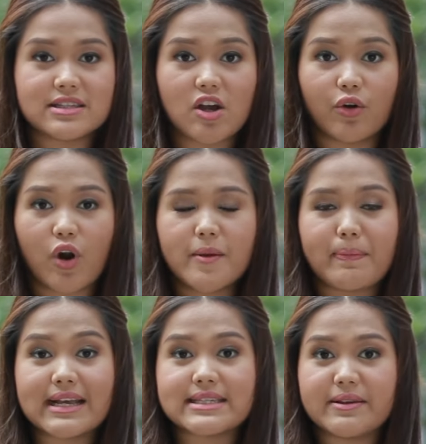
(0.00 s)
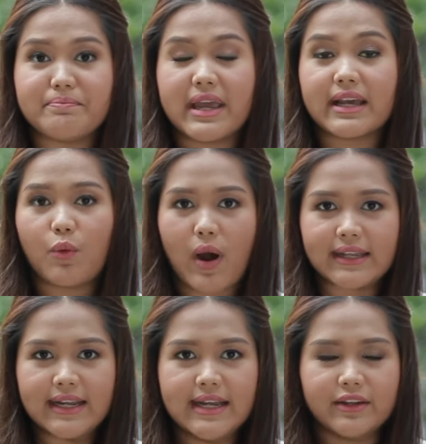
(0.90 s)
1,280 เมกะวัต
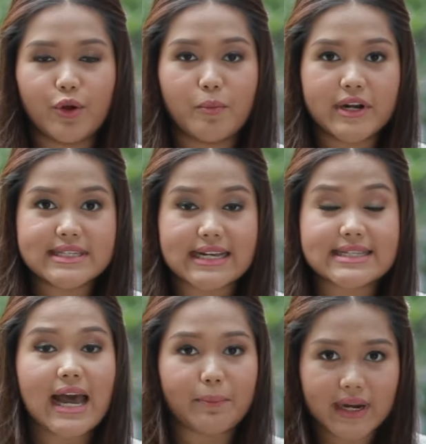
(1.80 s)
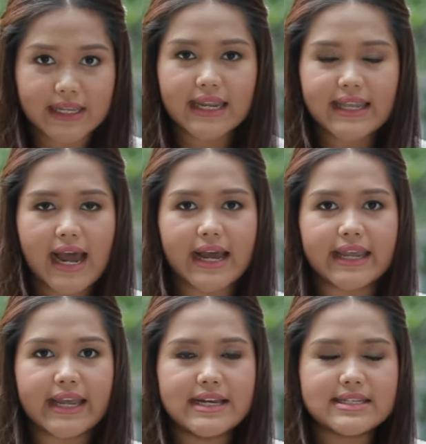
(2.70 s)
ต์ โดยบริษัทจากประเทศไทย
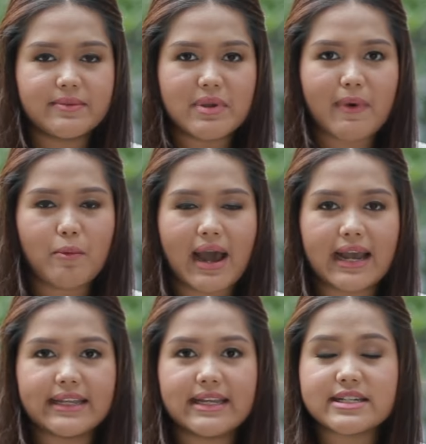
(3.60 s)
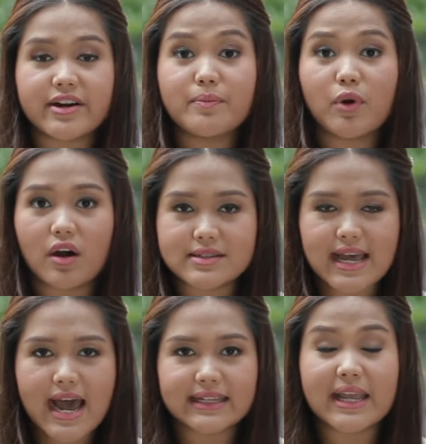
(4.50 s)
ซึ่งมีเป้าหมายที่จะเริ่มก่อส
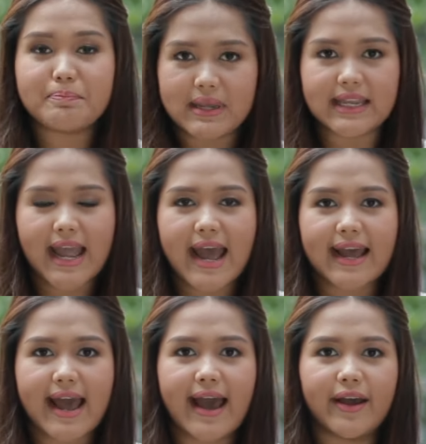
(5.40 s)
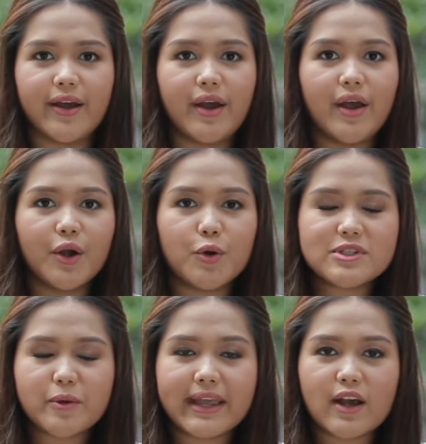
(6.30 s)
ร้างในปีหน้าค่ะคุณผู้
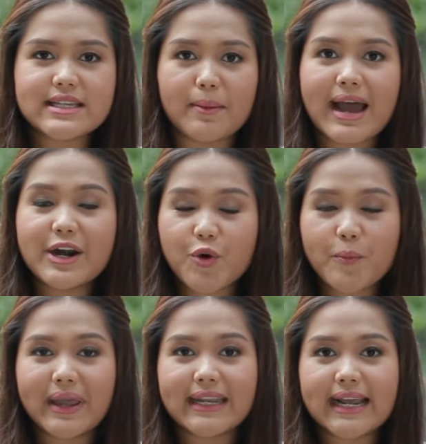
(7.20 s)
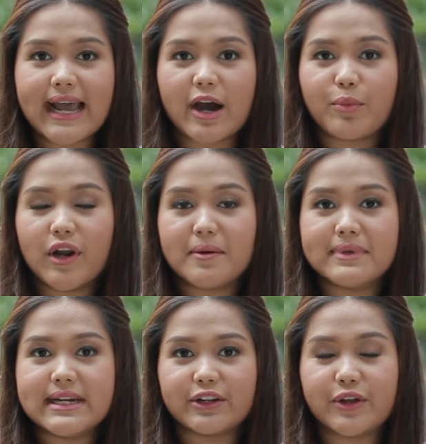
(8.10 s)
ชมเองก็สามารถร่วมเป็นนักข่าวพล
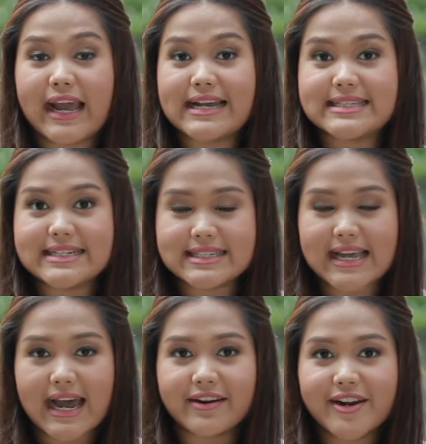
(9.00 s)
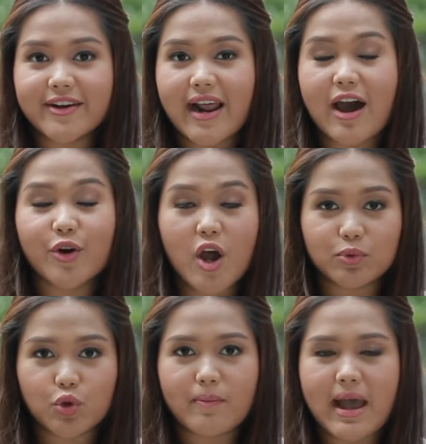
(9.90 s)
เมือง โดยการสื่อสารเรื่องราวรอบ
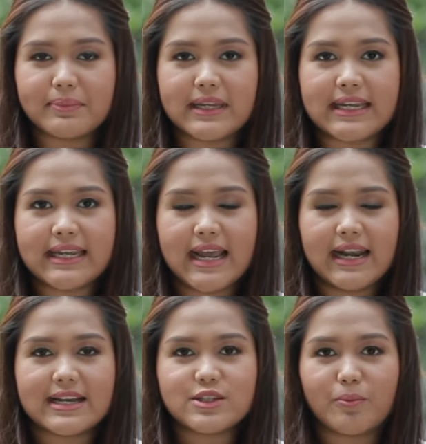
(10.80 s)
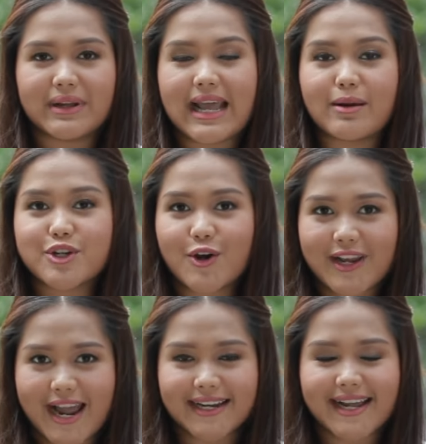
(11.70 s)
ตัวแบบนี้และส่งมาตามช่อง
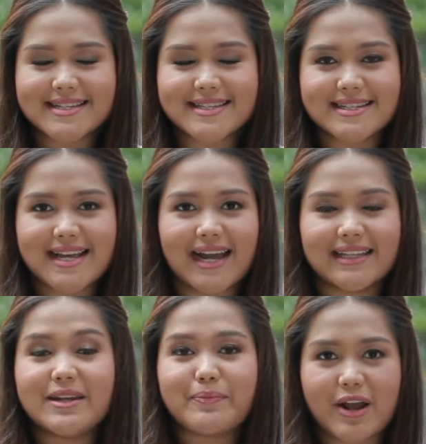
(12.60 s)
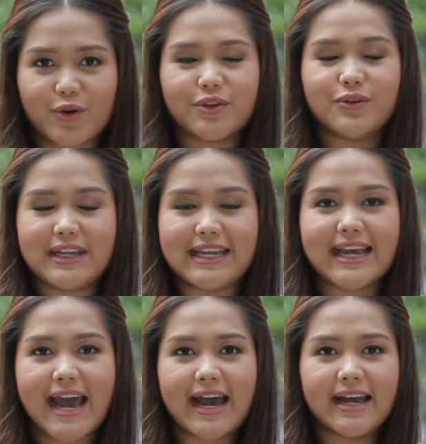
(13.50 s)
ทางการสื่อสารที่ปรากฏอยู่นี้
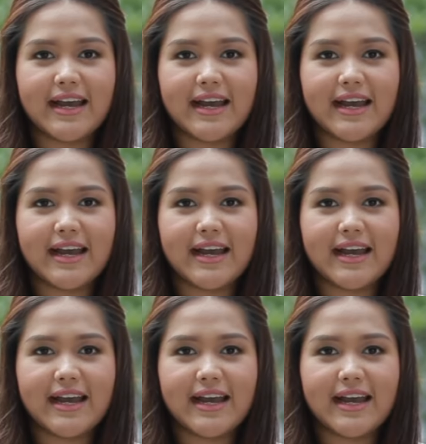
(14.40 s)
ค่ะ